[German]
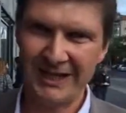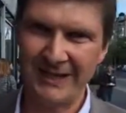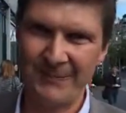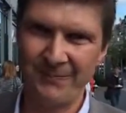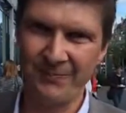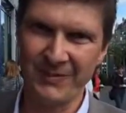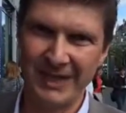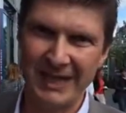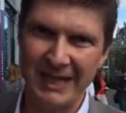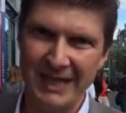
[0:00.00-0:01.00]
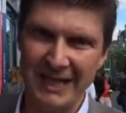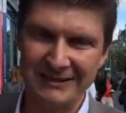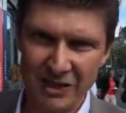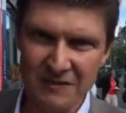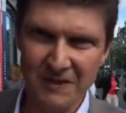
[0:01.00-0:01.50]
Ähm,
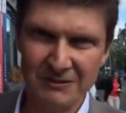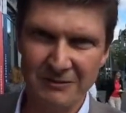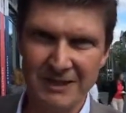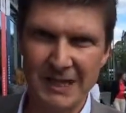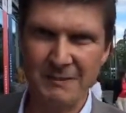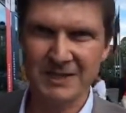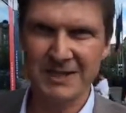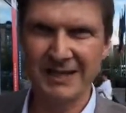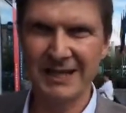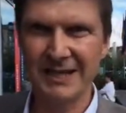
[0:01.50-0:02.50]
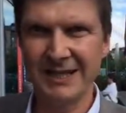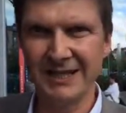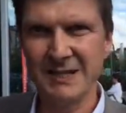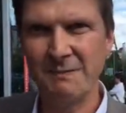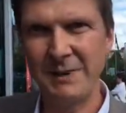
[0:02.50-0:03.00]
Herausforderungen gibt es hingegen eine
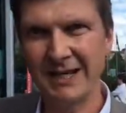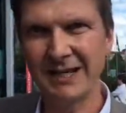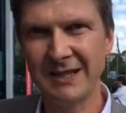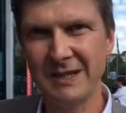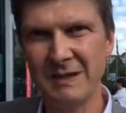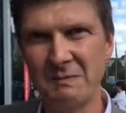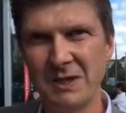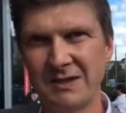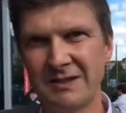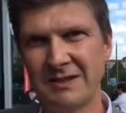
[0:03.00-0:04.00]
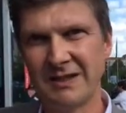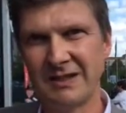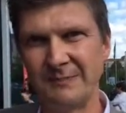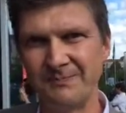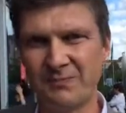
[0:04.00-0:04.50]
ganze Menge, die mit
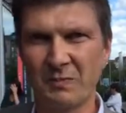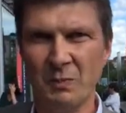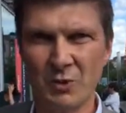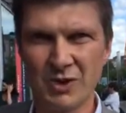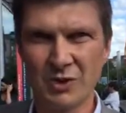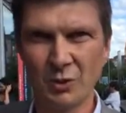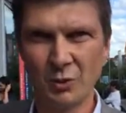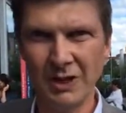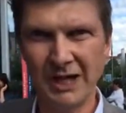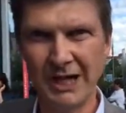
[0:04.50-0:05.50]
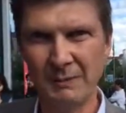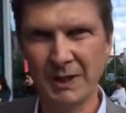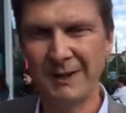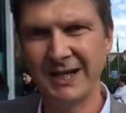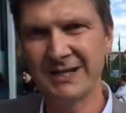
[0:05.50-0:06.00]
ähm, MOOCs zu tun haben
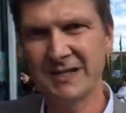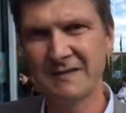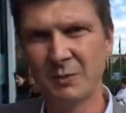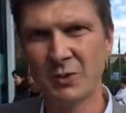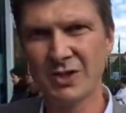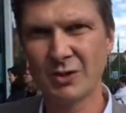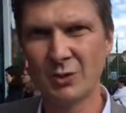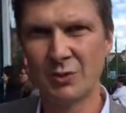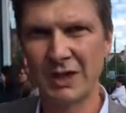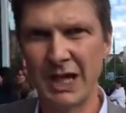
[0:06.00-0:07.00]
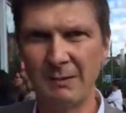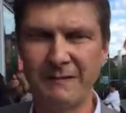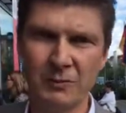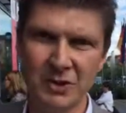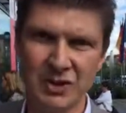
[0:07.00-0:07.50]
und dem Einsatz von MOOCs zu tun haben
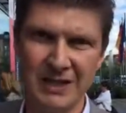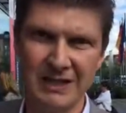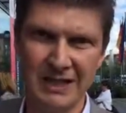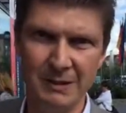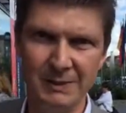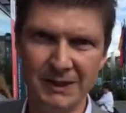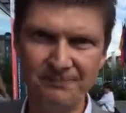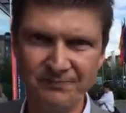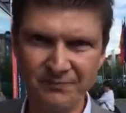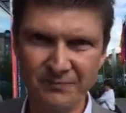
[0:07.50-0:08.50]
auf unterschiedlicher Ebene.